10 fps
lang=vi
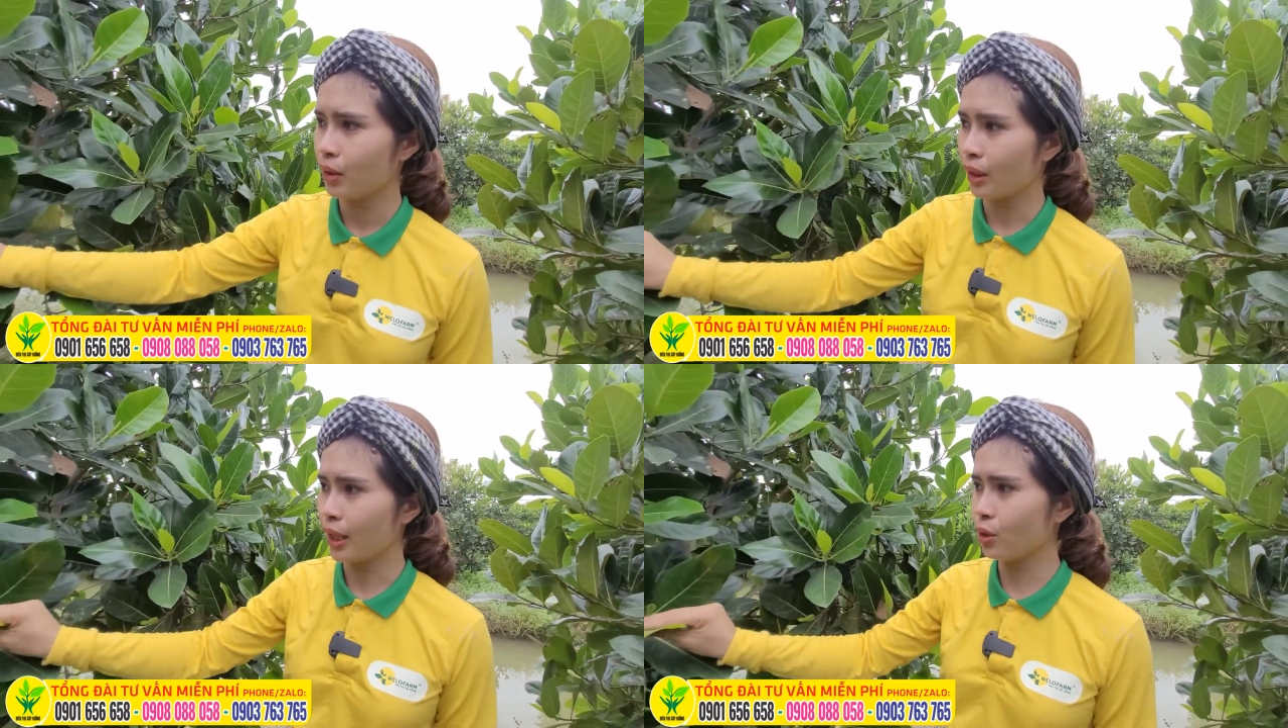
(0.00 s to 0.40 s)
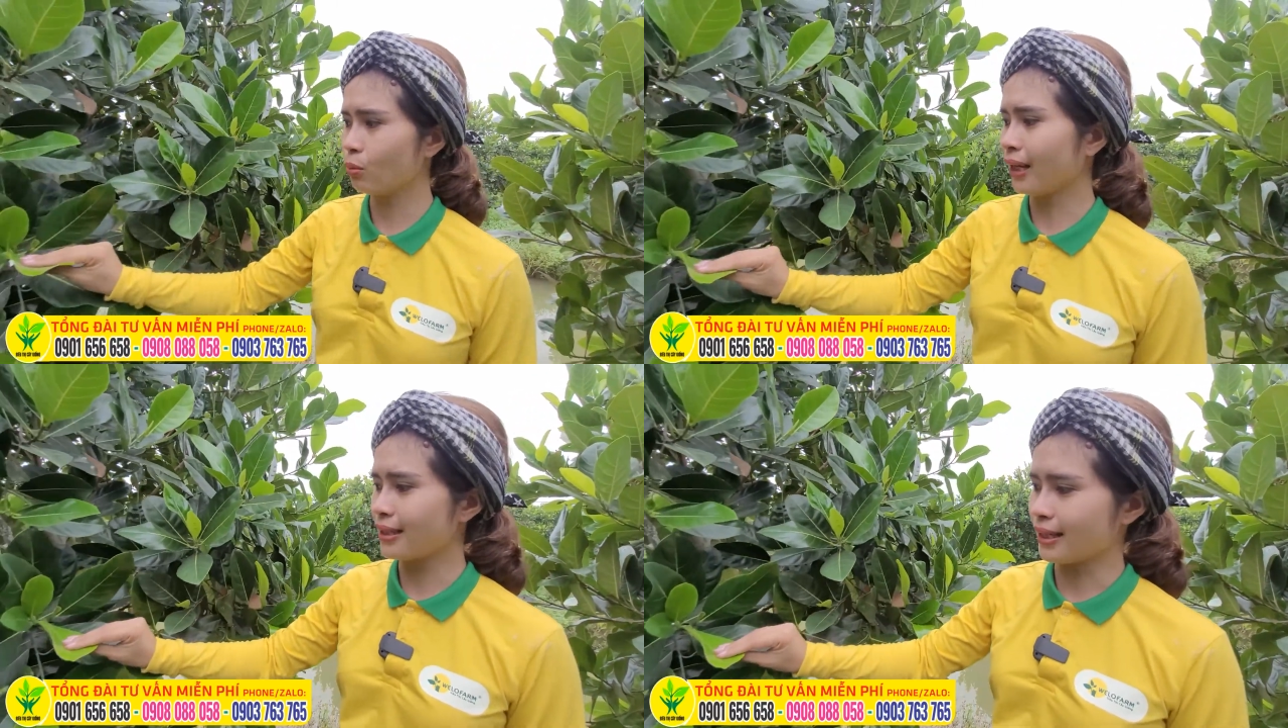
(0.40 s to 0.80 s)
thì chúng
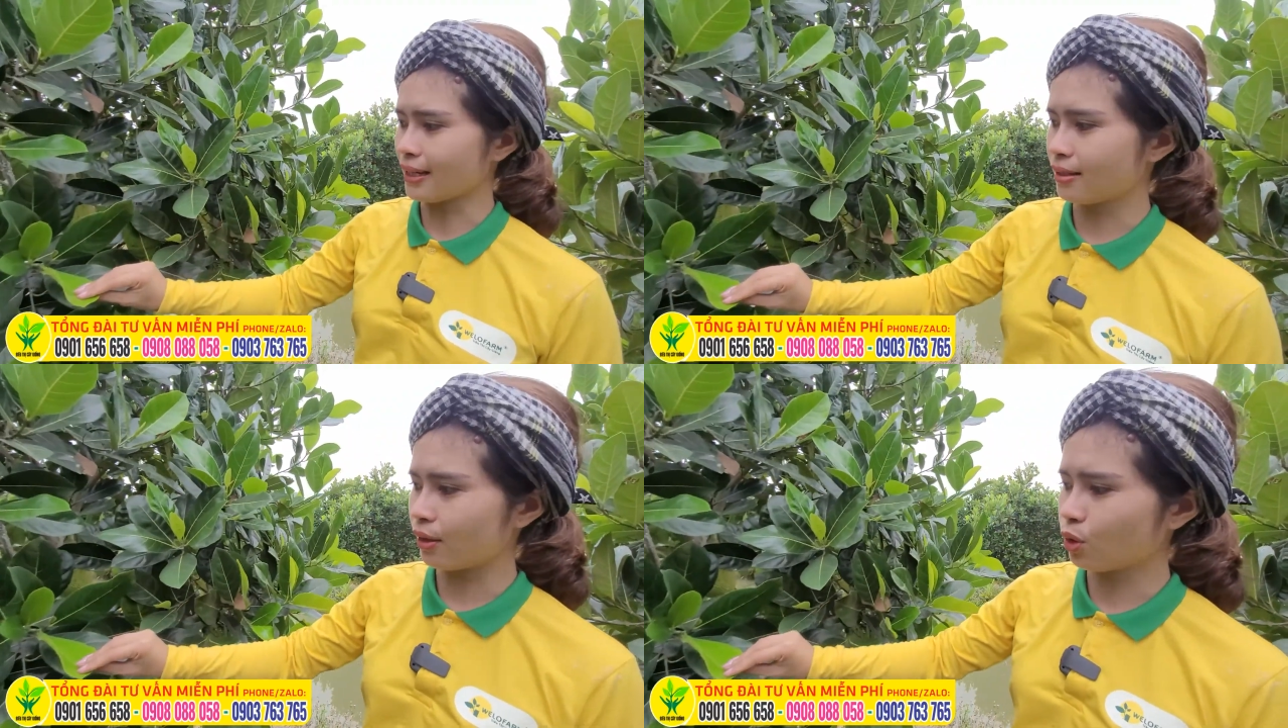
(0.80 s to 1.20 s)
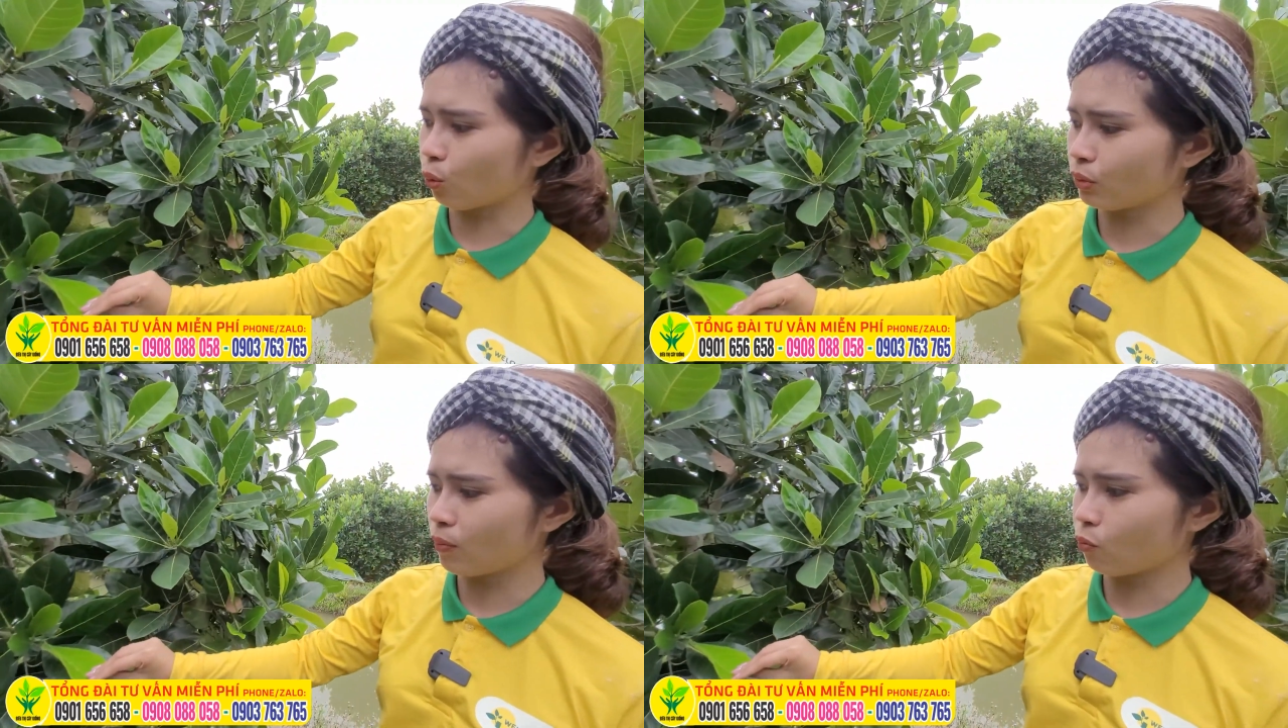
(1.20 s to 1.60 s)
ta sẽ sử
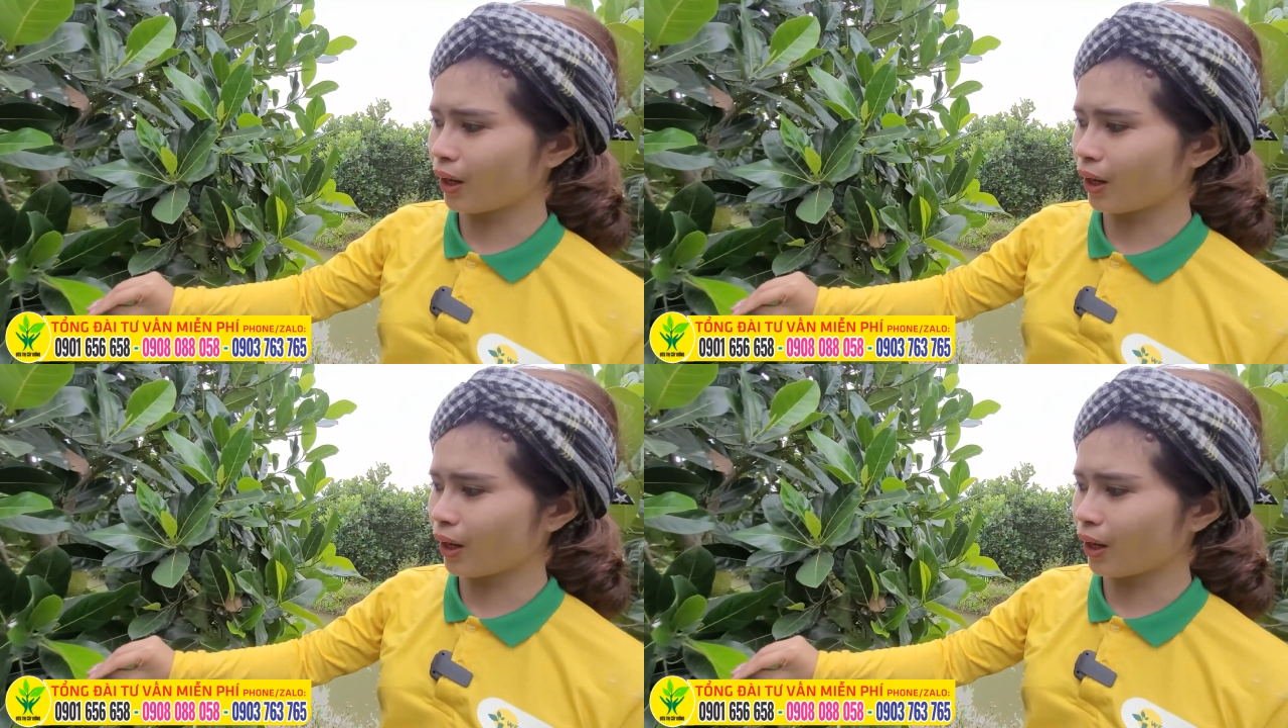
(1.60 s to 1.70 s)
dụng dùm